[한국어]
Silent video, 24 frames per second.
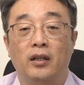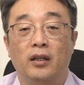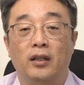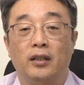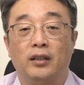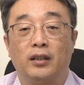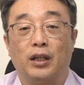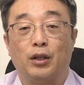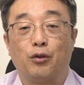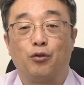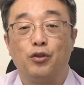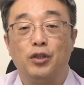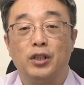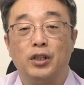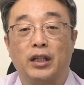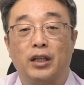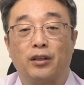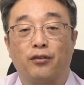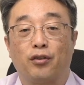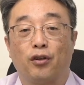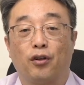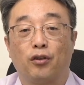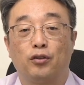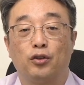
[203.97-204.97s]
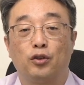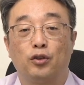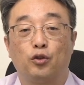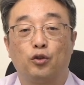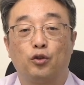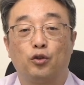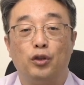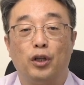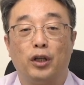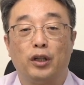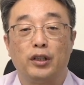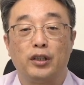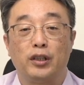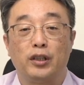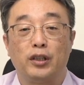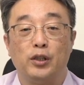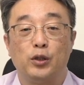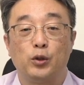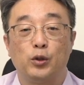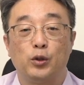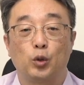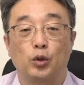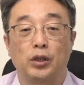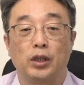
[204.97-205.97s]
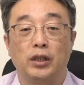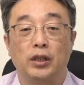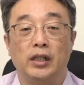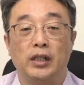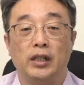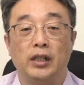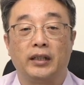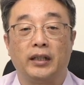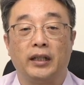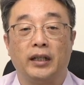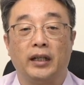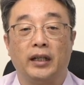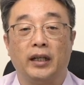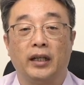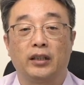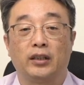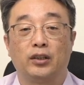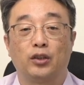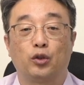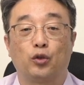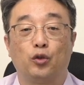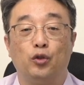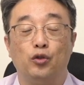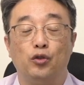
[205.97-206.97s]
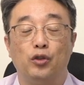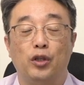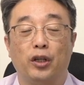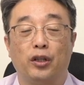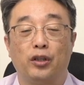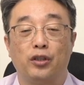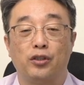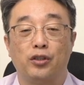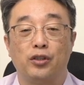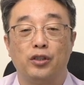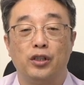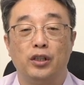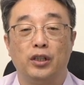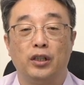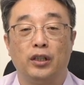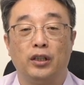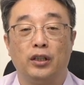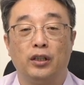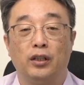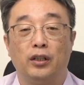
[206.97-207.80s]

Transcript: 예수님께서 그 군대 귀신을 쫓아낼 때 그 군대 귀신이